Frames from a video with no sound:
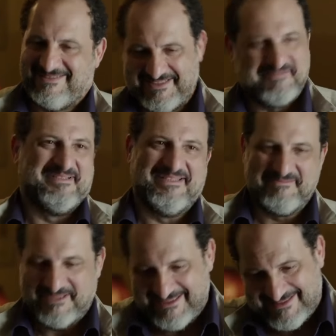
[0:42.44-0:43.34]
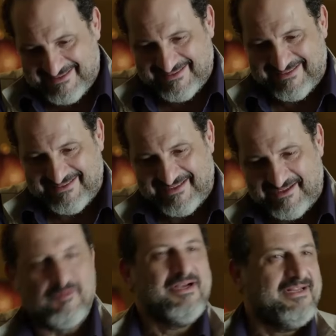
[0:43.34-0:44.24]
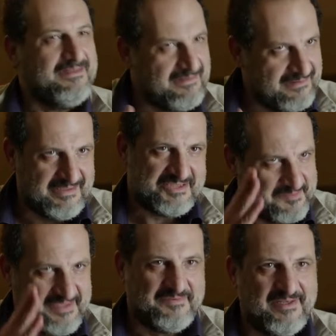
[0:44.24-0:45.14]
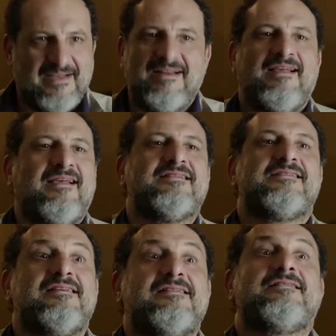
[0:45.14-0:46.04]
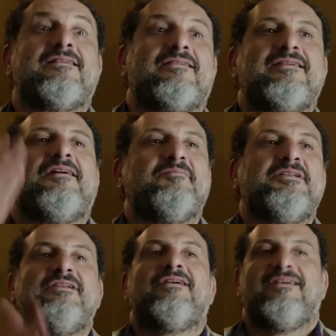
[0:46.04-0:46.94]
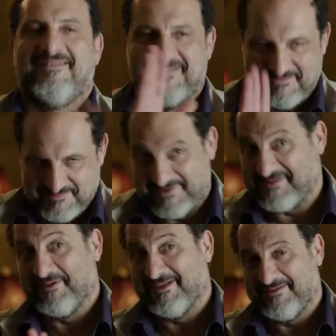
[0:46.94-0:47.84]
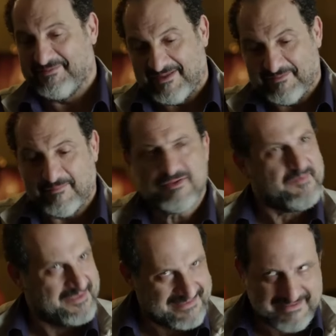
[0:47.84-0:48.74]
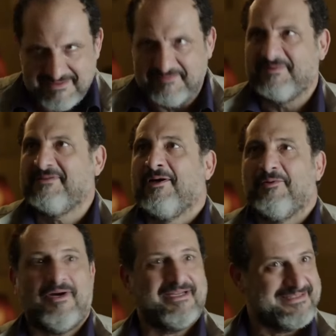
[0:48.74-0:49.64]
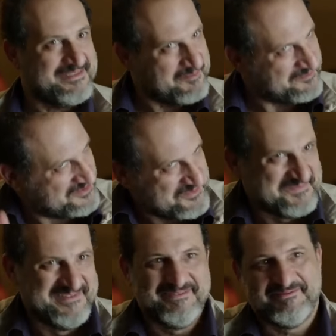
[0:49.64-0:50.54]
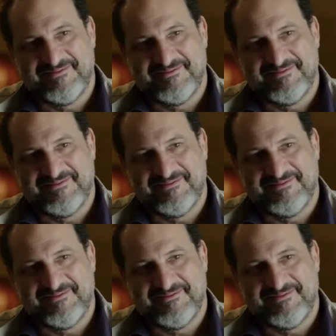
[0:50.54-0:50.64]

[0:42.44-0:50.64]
بس جاب لي جاب يعني آه، اولا عشان تبقى عارفه انا اساسا رايحه مني خالص من زمان يعني بشوف حاجات غريبه وحاجات غريبه بتشوفني